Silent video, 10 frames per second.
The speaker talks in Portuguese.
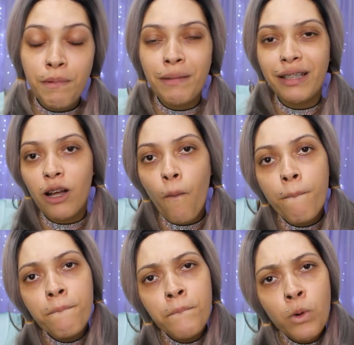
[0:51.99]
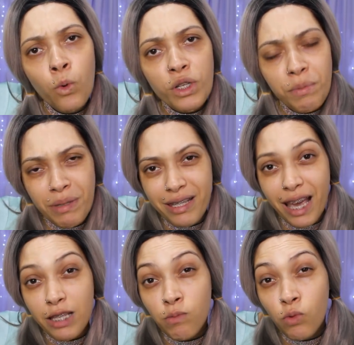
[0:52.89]
eles me mandaram muitos
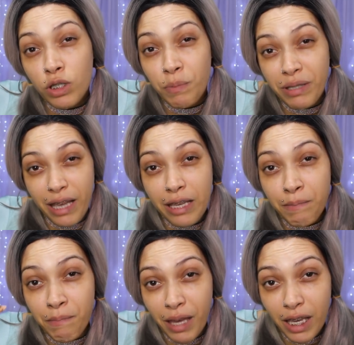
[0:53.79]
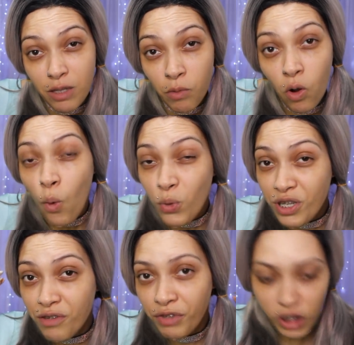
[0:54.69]
pincéis, muitos pincéis mesmo.
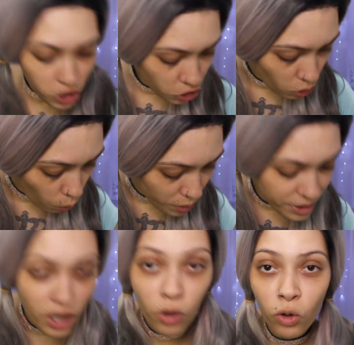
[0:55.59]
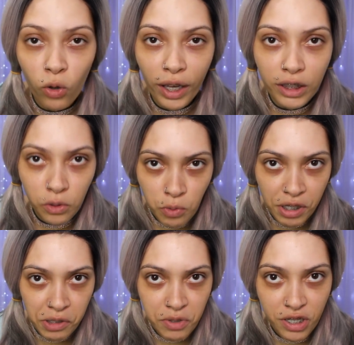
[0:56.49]
Uns 22. Eu coloquei tudo aqui no